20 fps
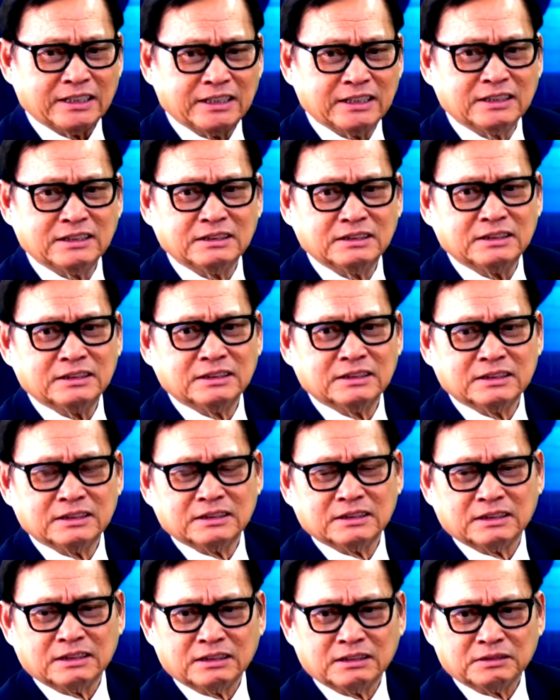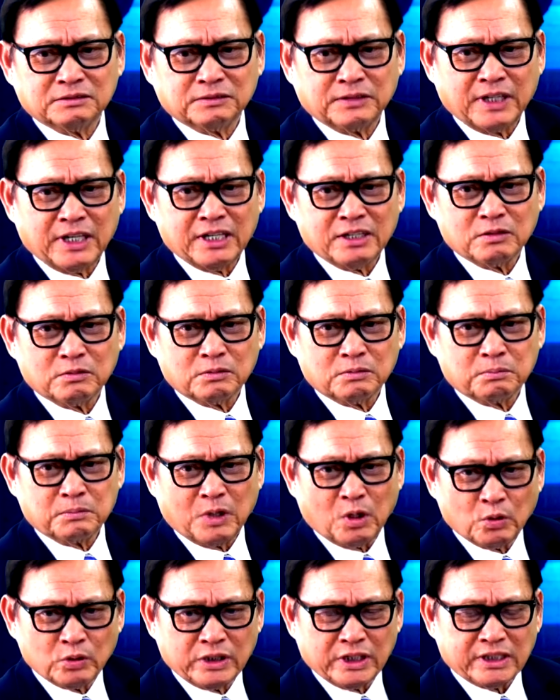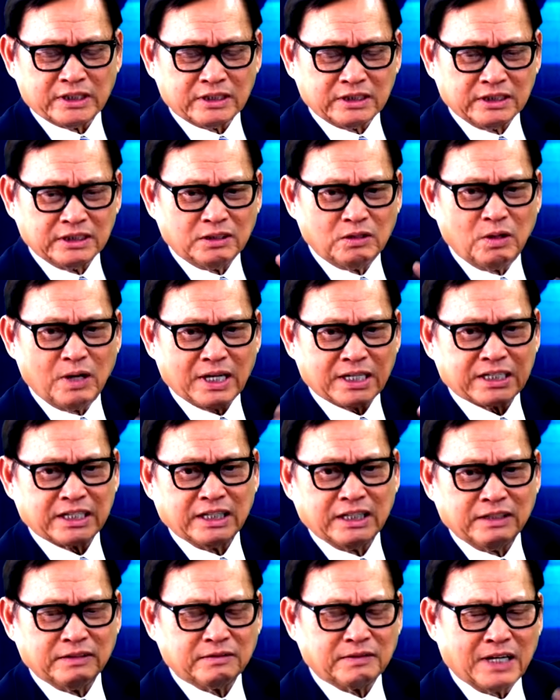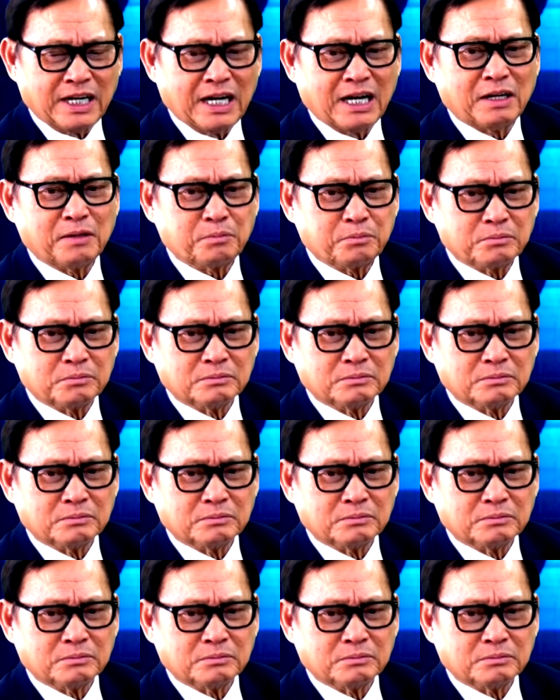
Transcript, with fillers: dư về mậu dịch giữa Hoa Kỳ và